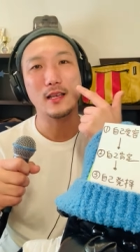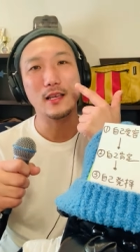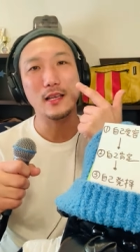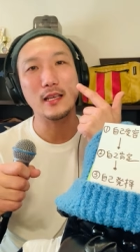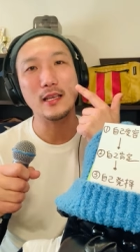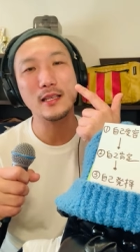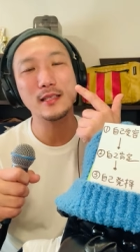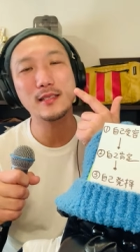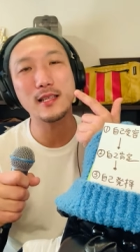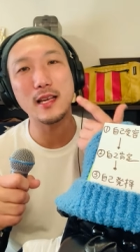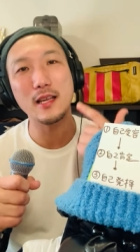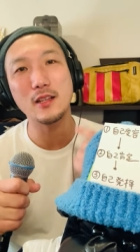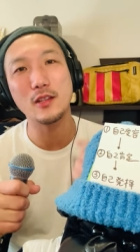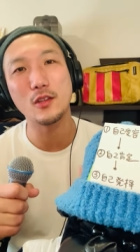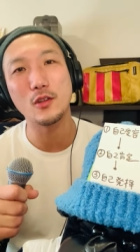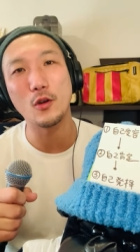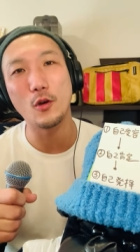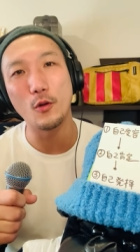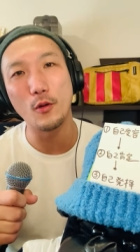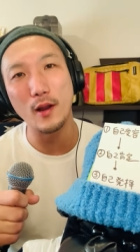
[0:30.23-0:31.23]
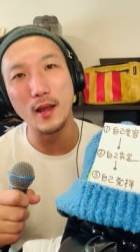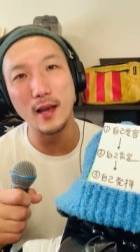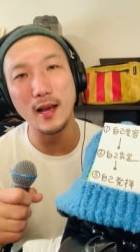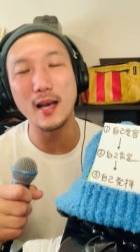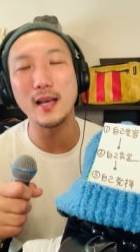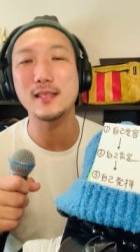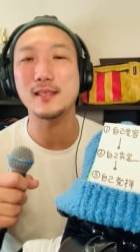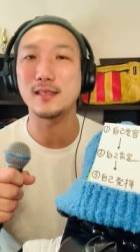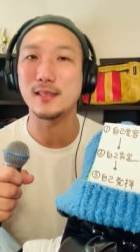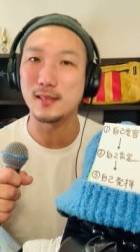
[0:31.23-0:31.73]
以前の俺
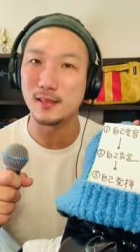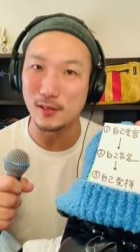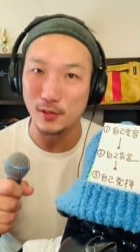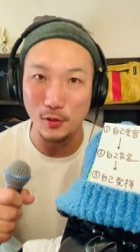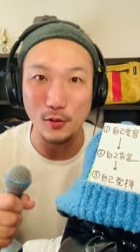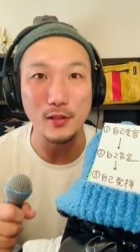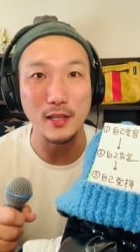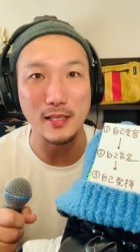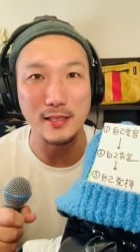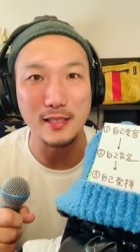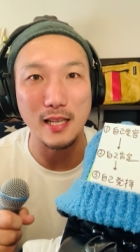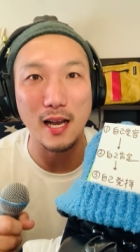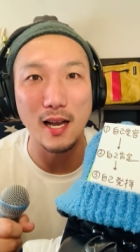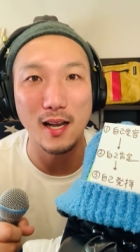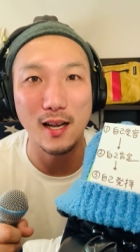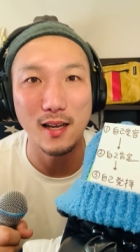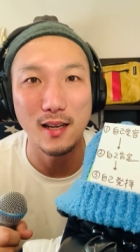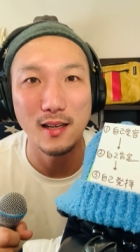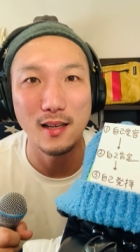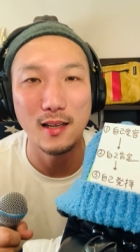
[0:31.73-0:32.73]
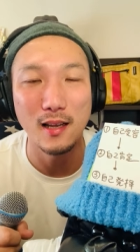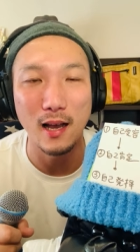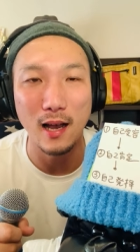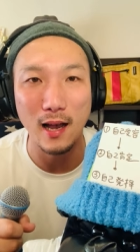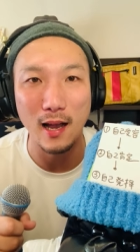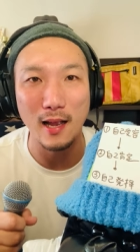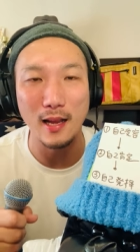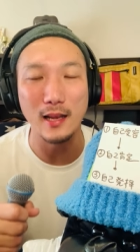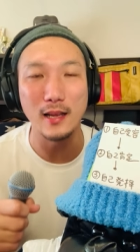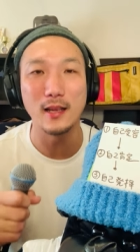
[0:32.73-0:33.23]
がそうでした。
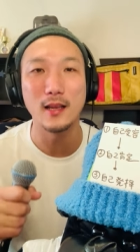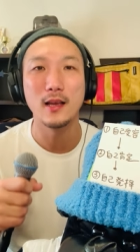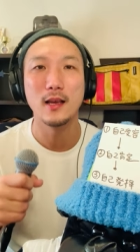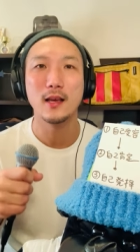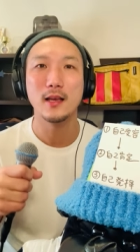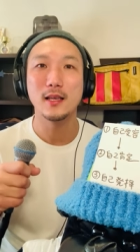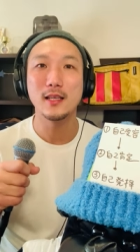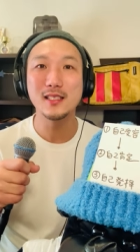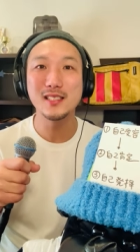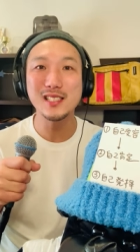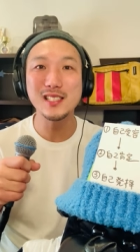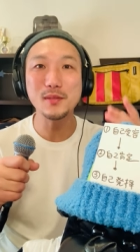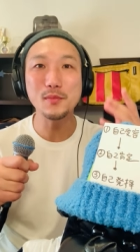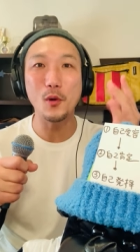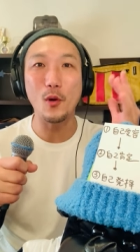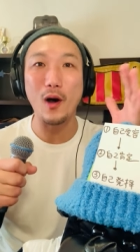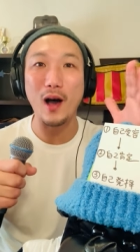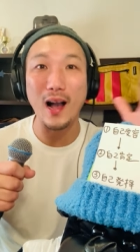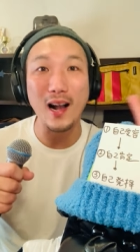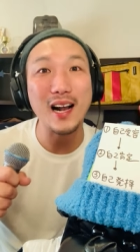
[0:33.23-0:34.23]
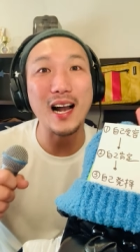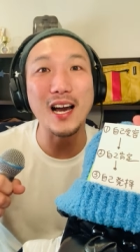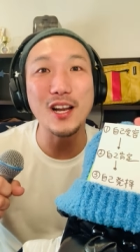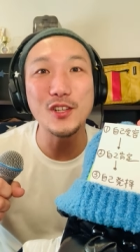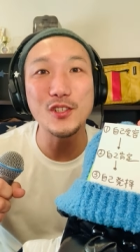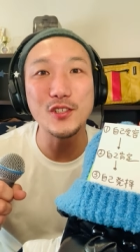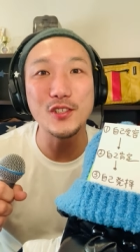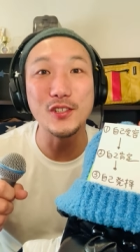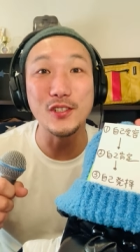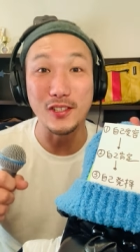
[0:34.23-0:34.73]
はい、いつも明
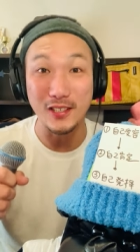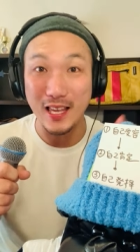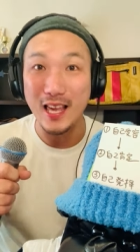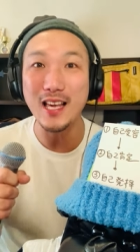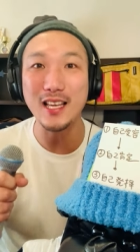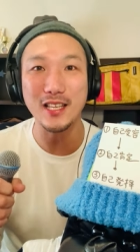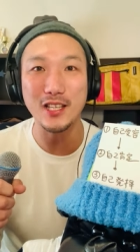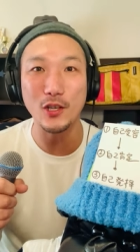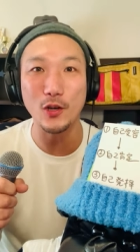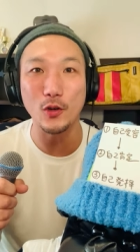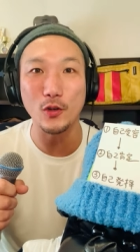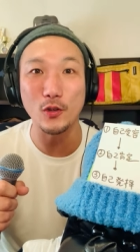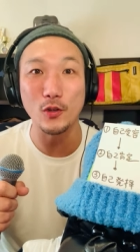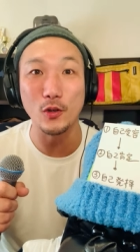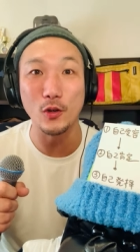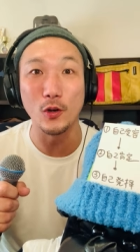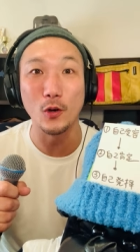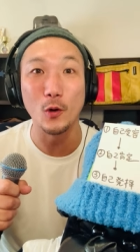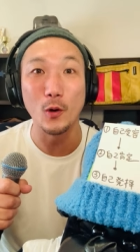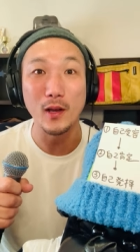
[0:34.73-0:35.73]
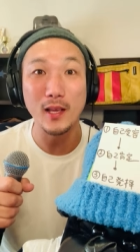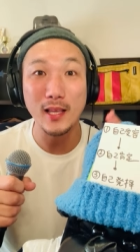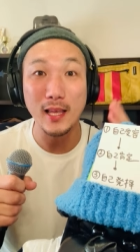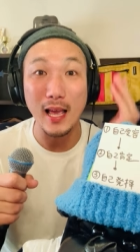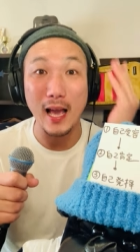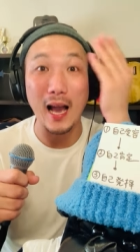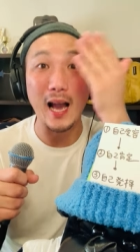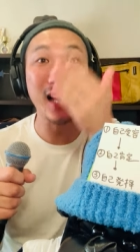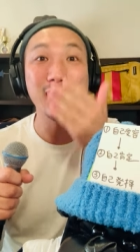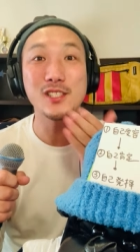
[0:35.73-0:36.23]
るく元気よく
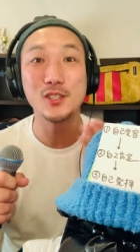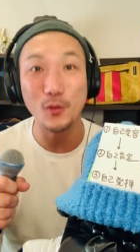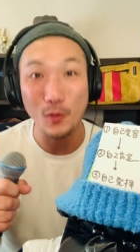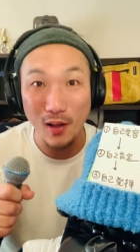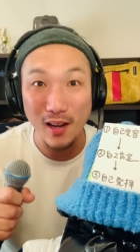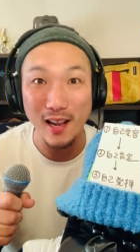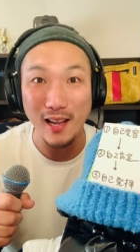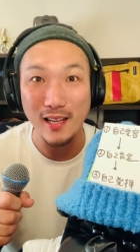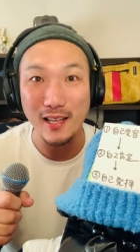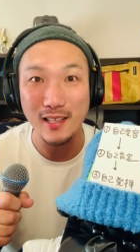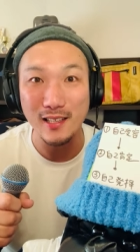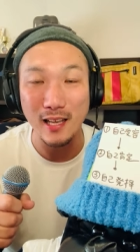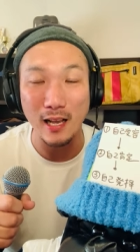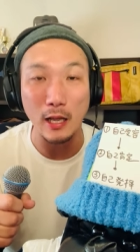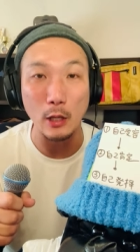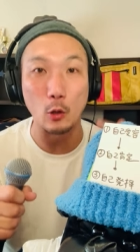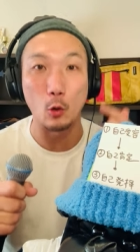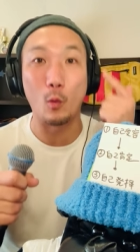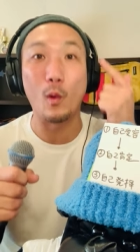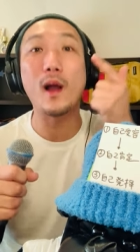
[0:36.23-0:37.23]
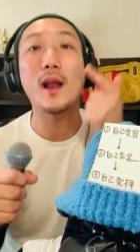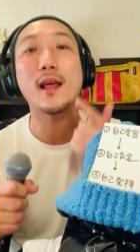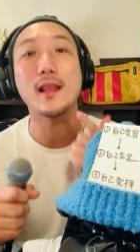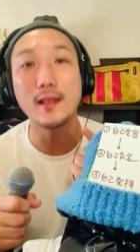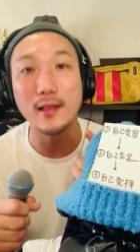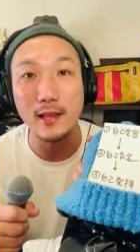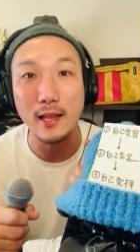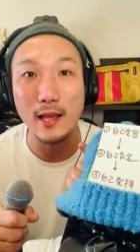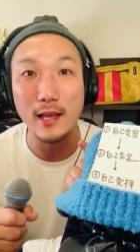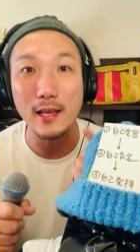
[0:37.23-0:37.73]
愛想笑いやけど
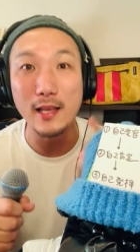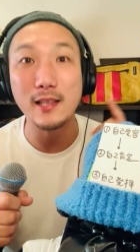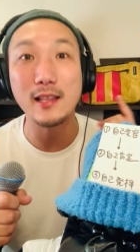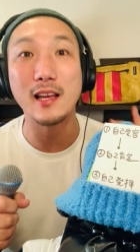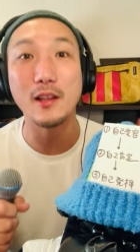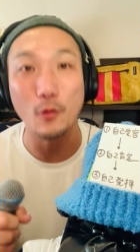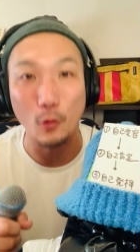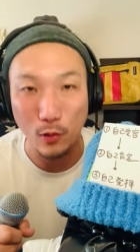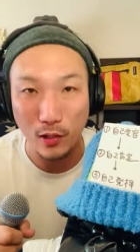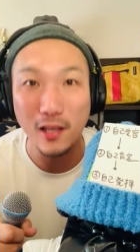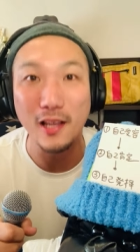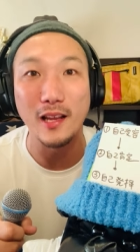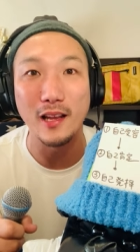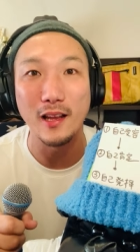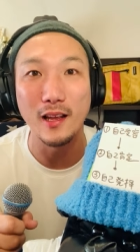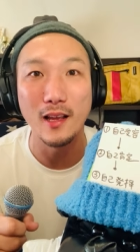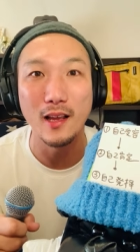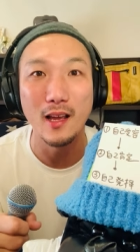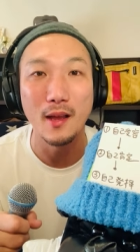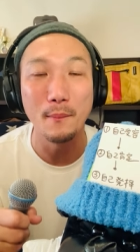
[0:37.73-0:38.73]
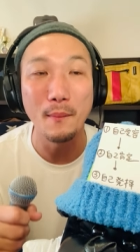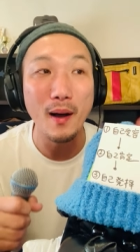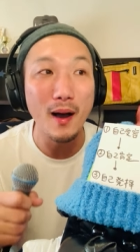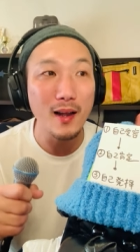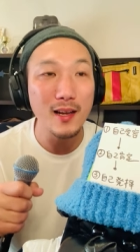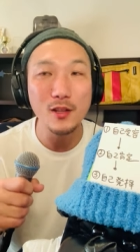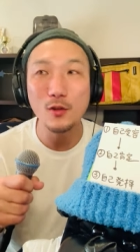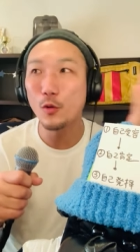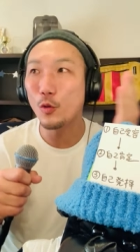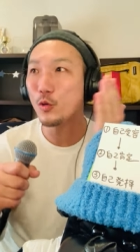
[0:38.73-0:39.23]
笑っていたのに、周
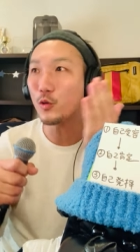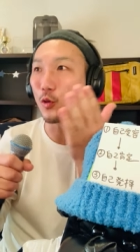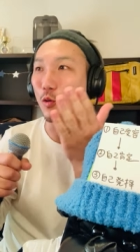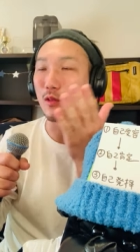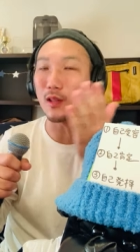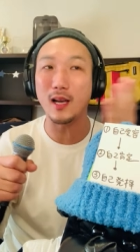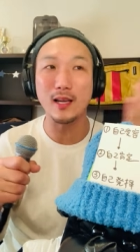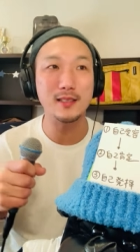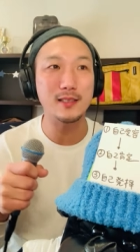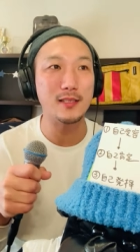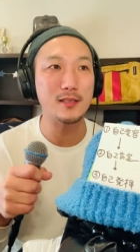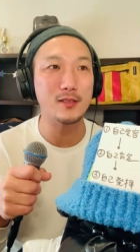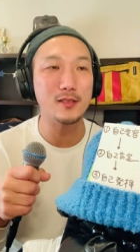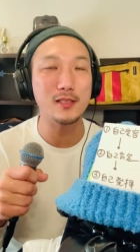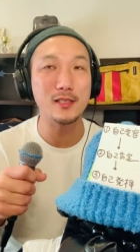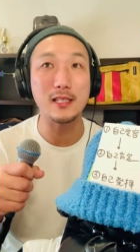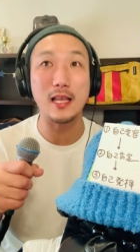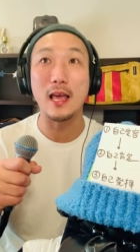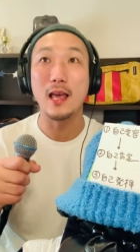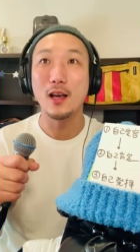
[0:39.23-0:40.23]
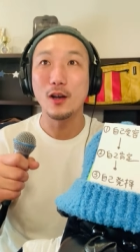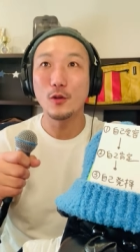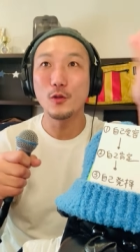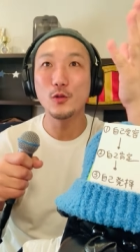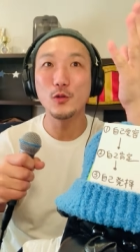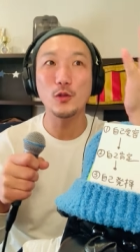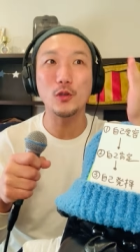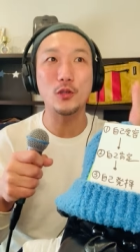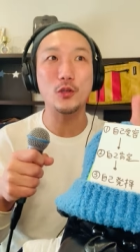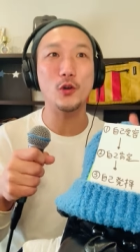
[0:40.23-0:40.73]
りのことを大切にして
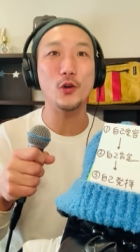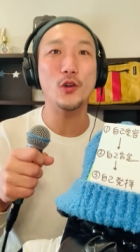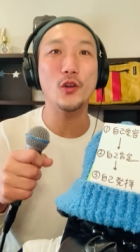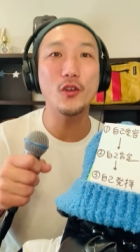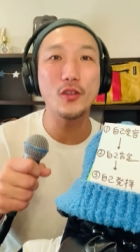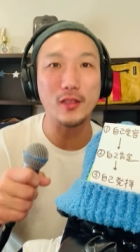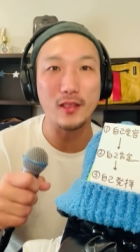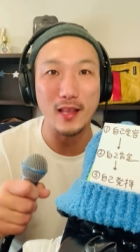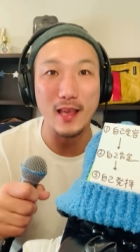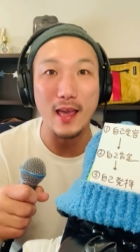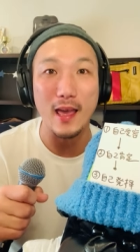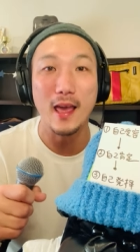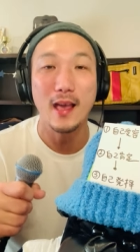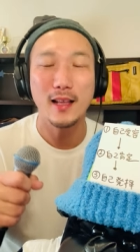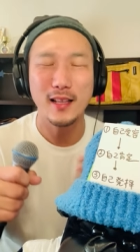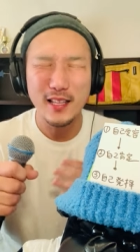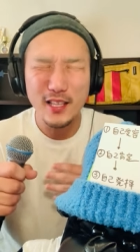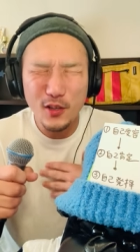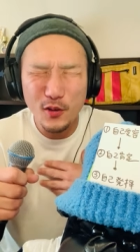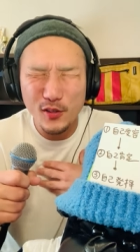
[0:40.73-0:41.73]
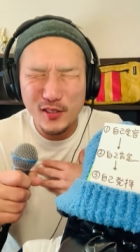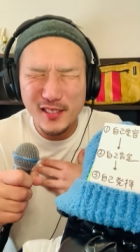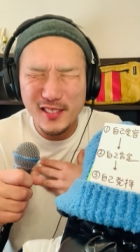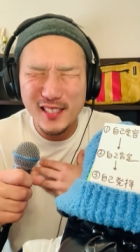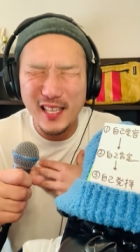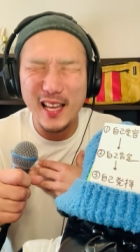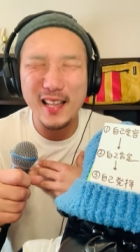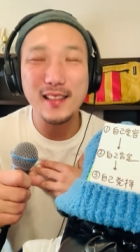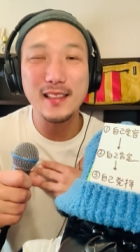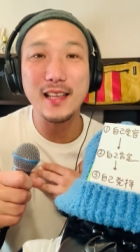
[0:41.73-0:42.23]
空気を読んで気を
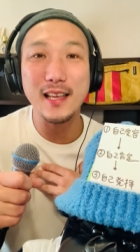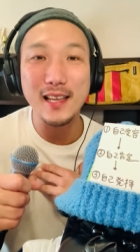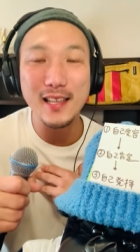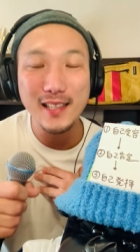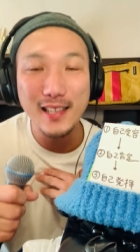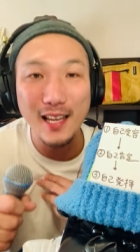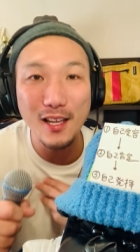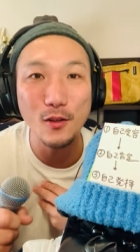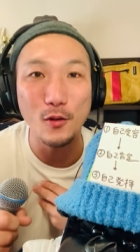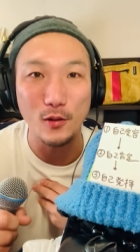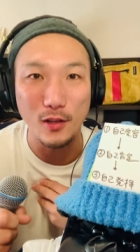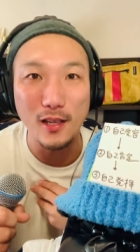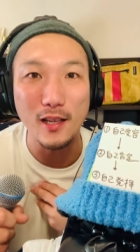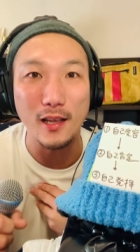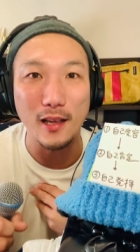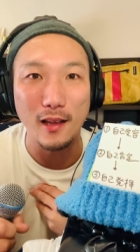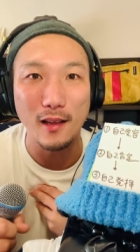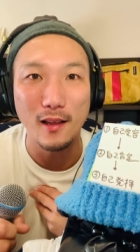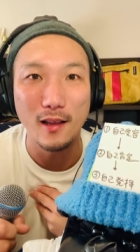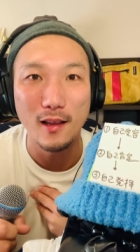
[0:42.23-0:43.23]
使っていたのに、